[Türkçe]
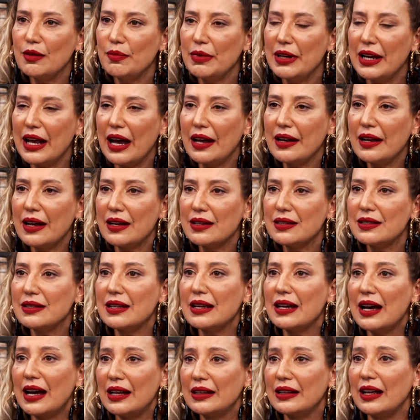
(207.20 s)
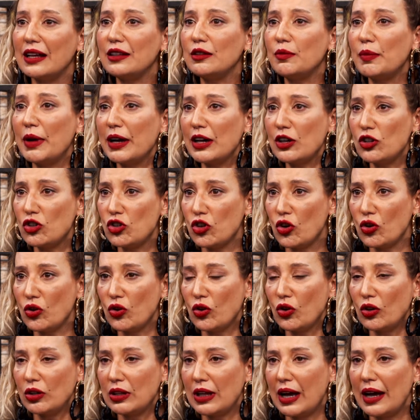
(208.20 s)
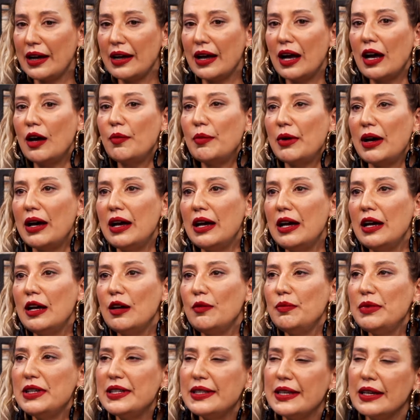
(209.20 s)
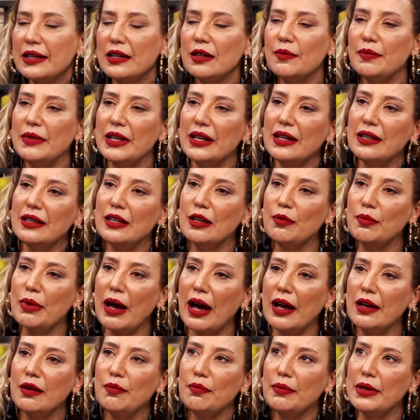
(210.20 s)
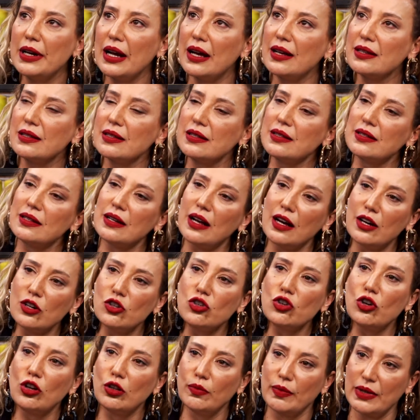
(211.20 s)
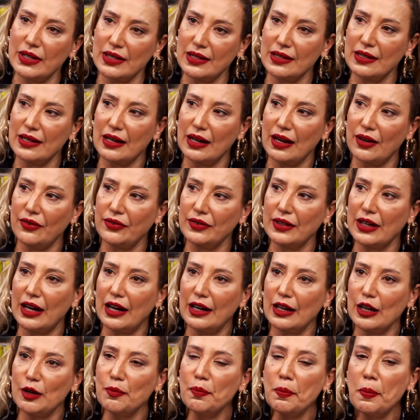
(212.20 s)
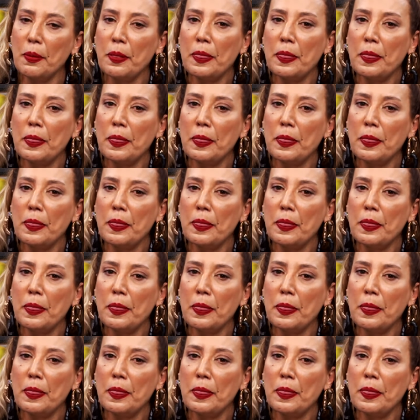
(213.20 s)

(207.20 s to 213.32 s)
bilen hastaya anlatmak çok kolay ama biz hekimlerin de ben biraz ısrarcı olması taraftarıyım.